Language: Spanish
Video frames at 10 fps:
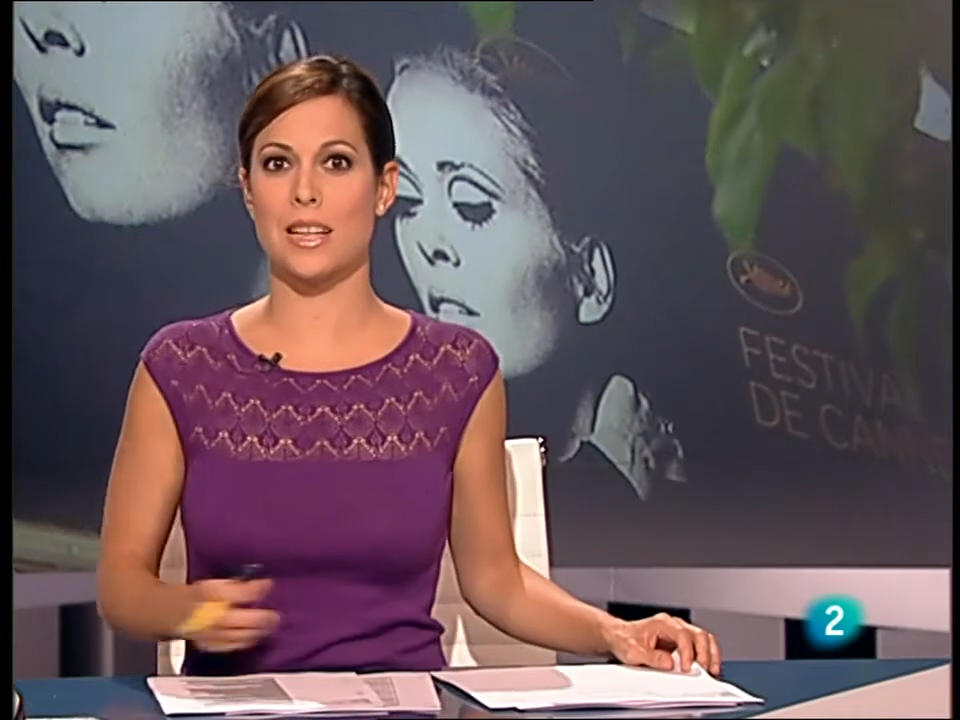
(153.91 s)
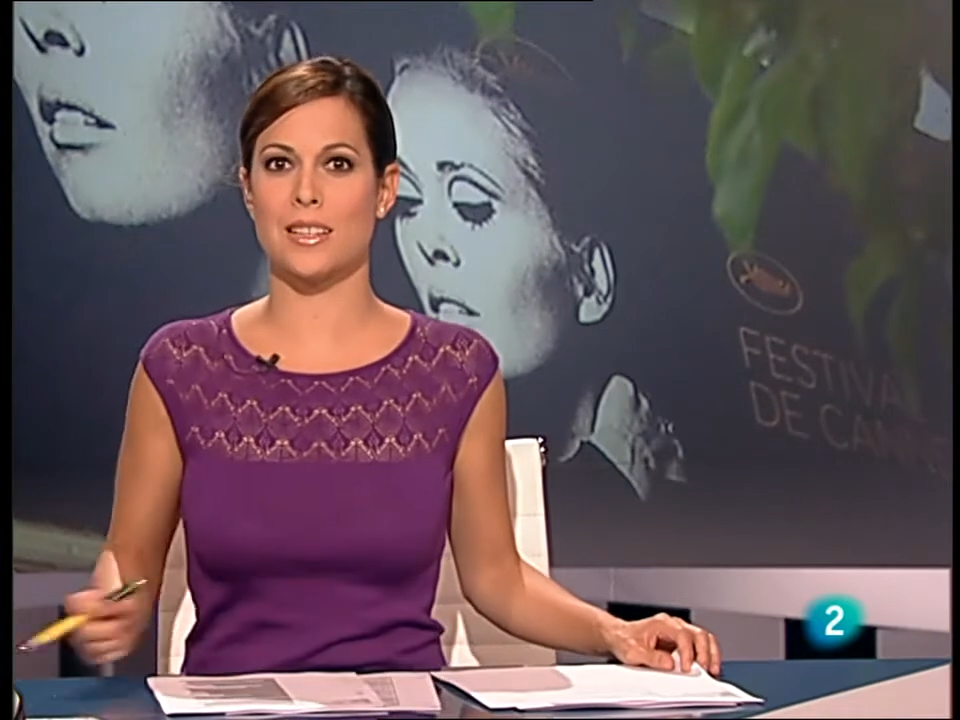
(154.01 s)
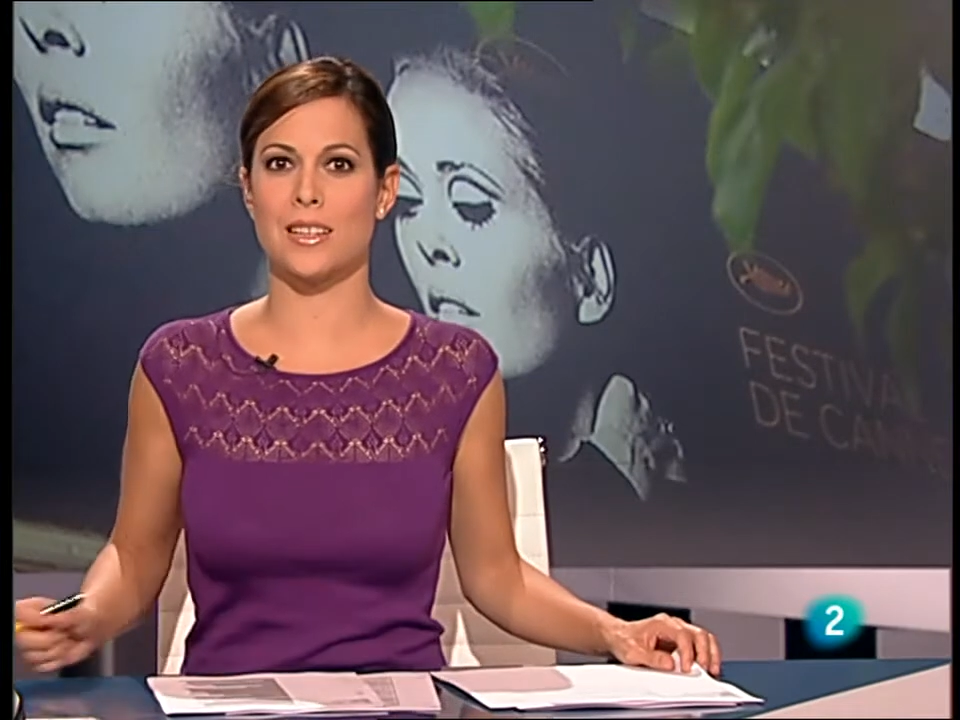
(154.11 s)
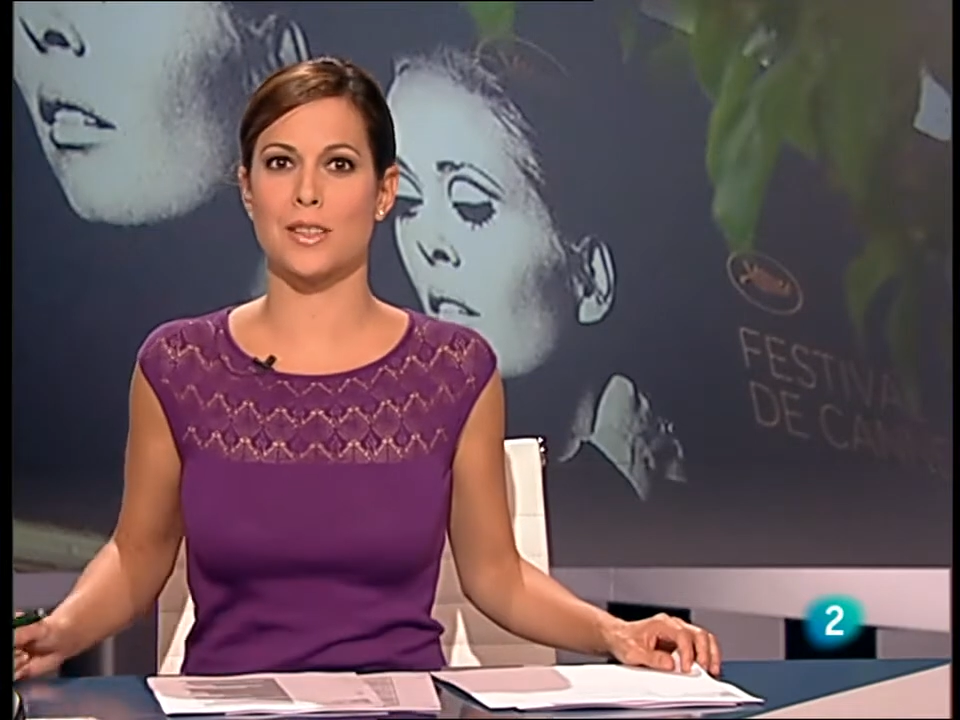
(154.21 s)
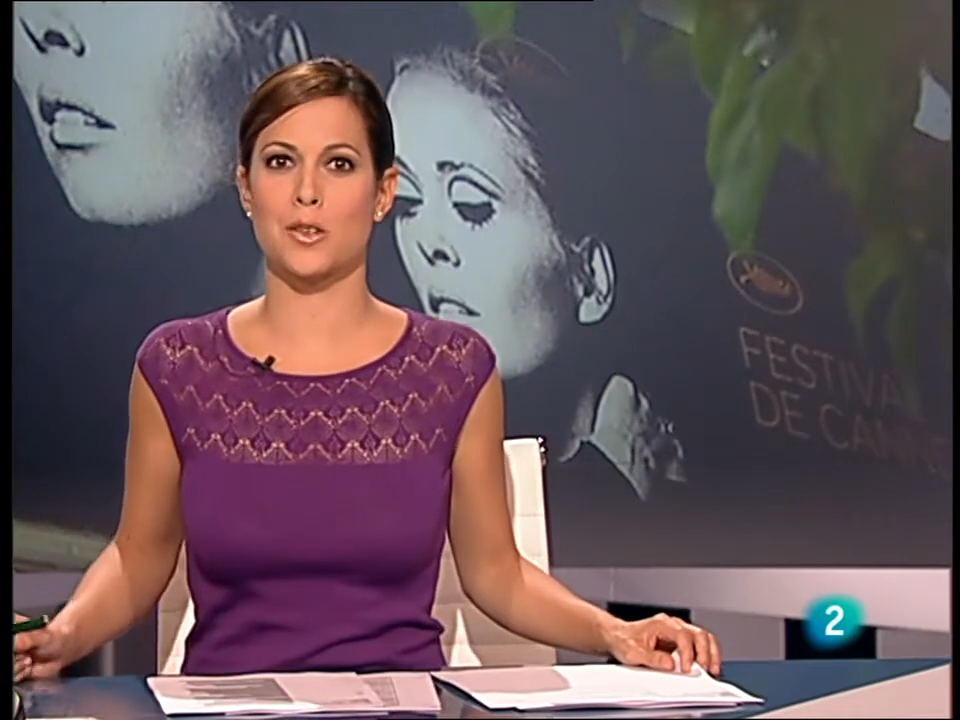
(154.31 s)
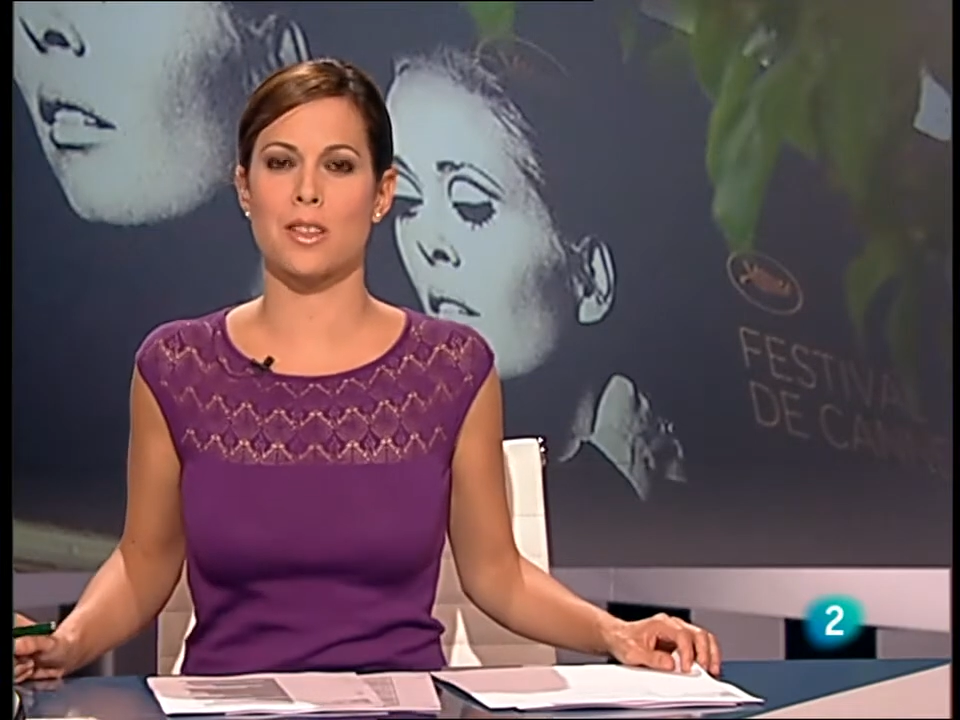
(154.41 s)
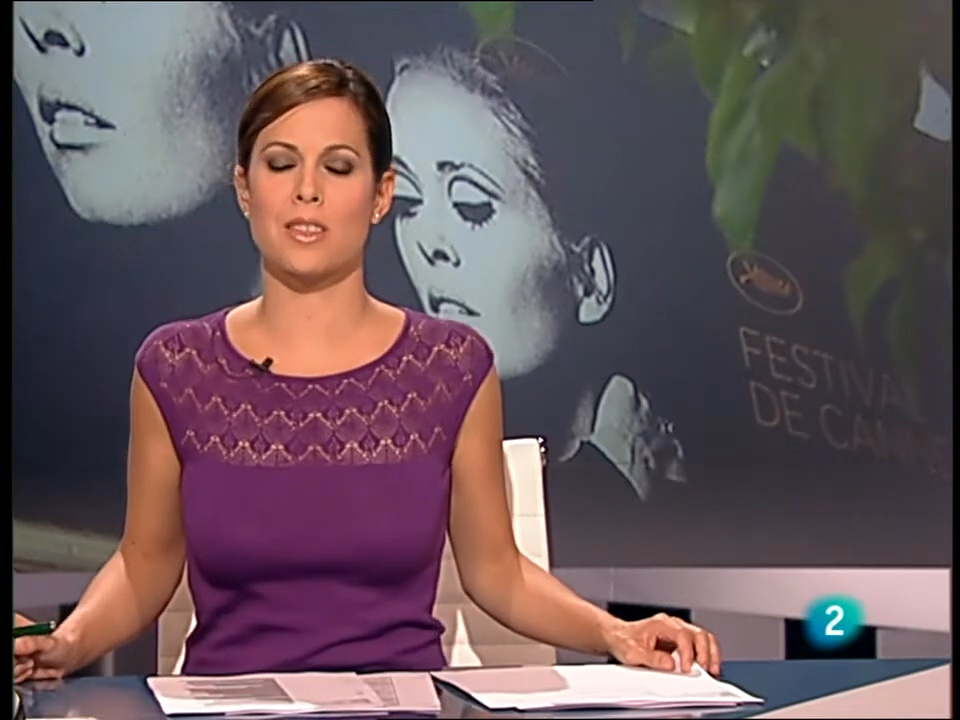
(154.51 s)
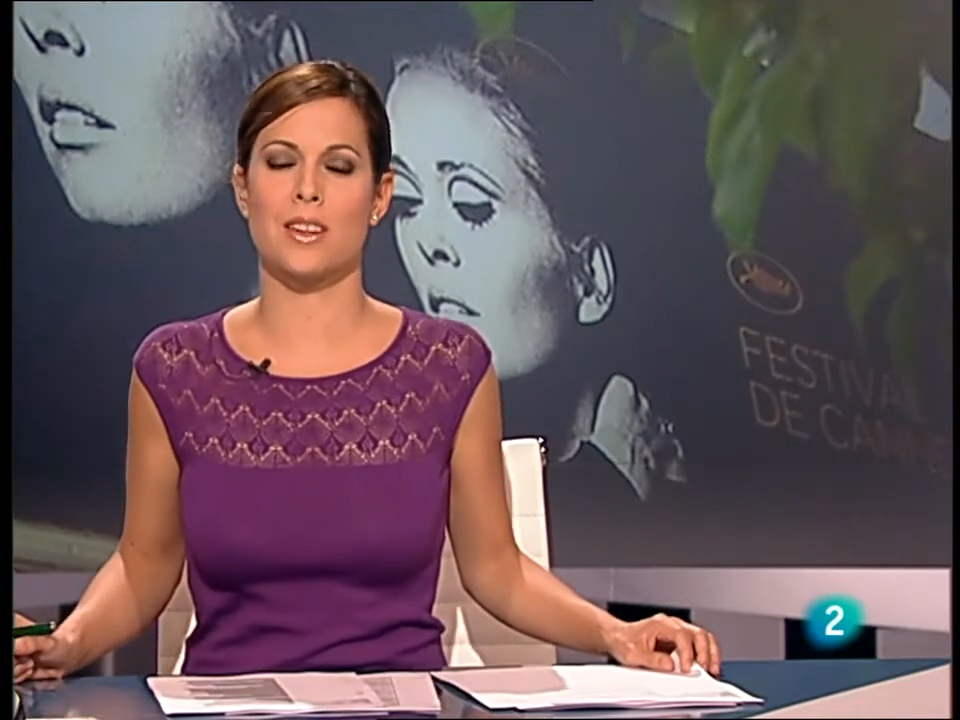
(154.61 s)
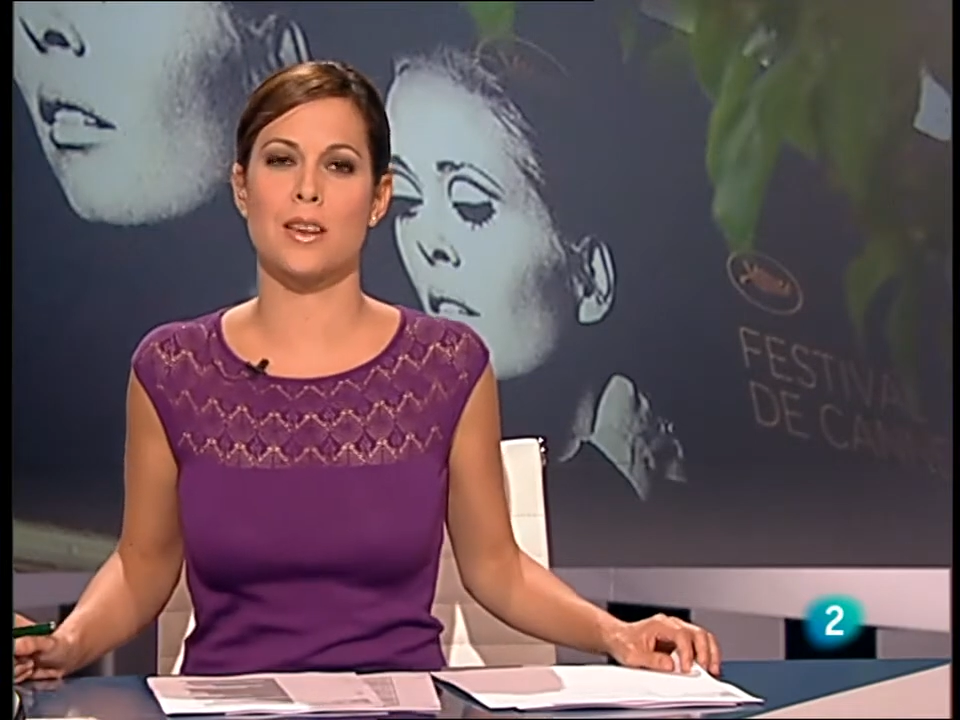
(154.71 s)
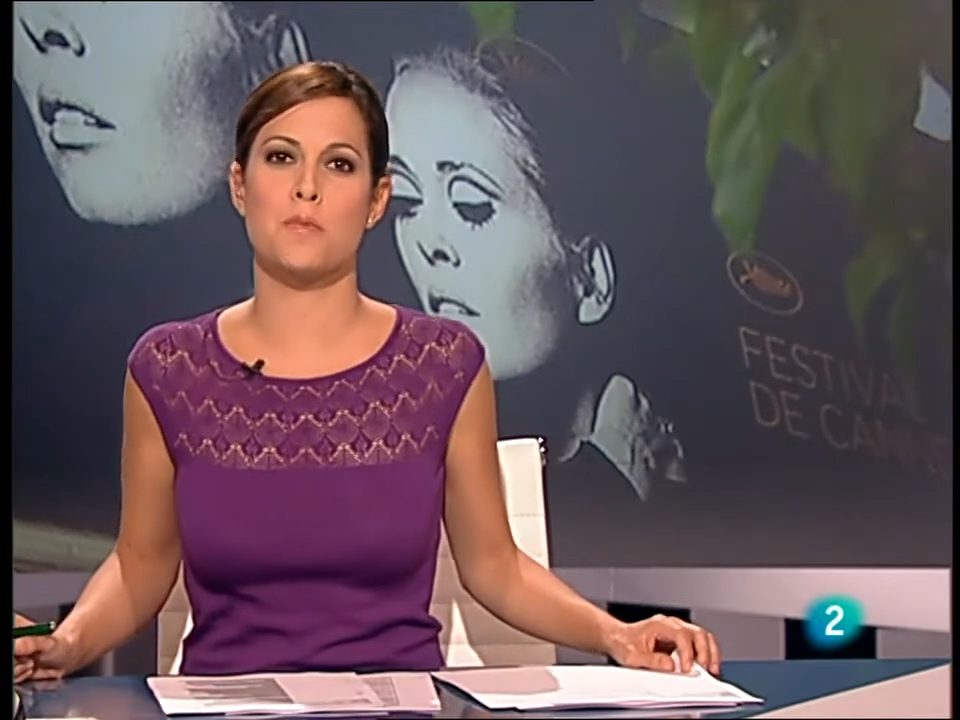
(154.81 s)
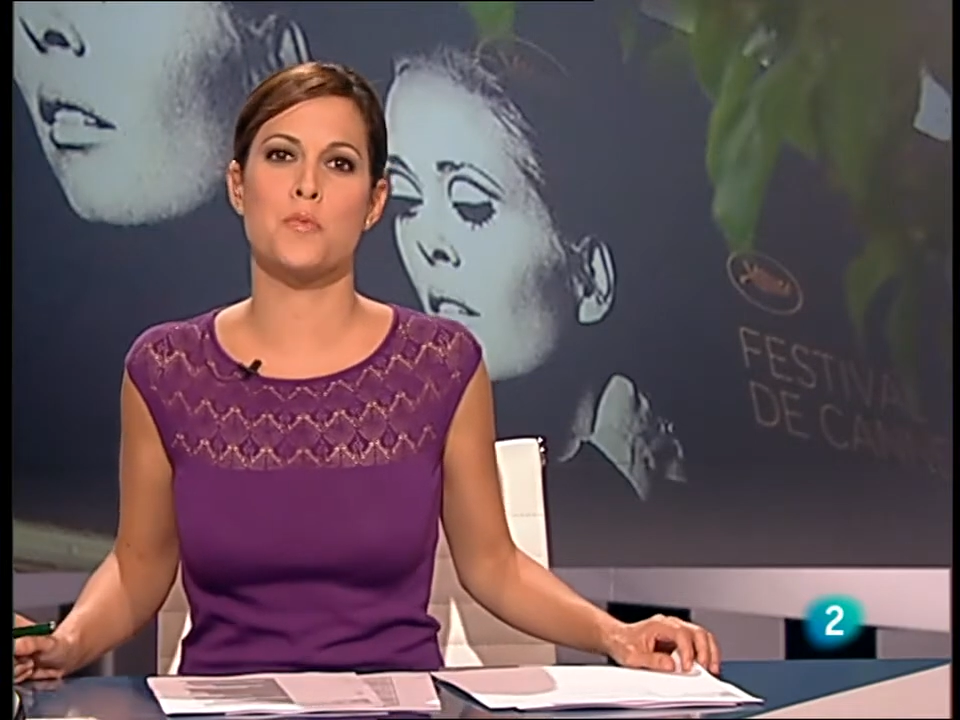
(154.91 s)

al director de cine